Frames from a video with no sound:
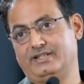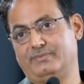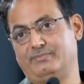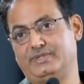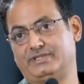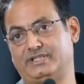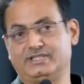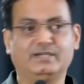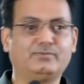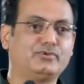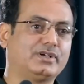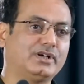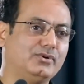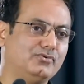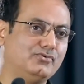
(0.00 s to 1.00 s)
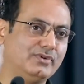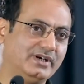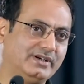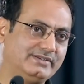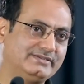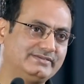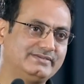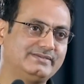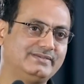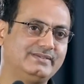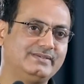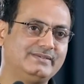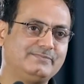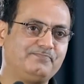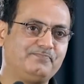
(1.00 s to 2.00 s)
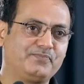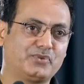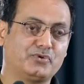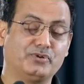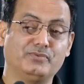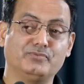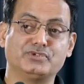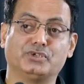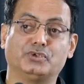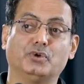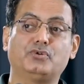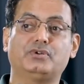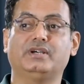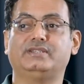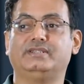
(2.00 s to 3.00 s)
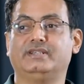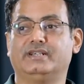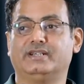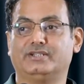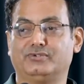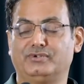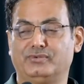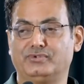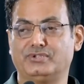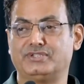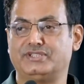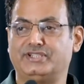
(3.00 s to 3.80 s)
अब मैं तेजाब उठा लूंगा तूने मुझे धोखा दिया है तूने मुझे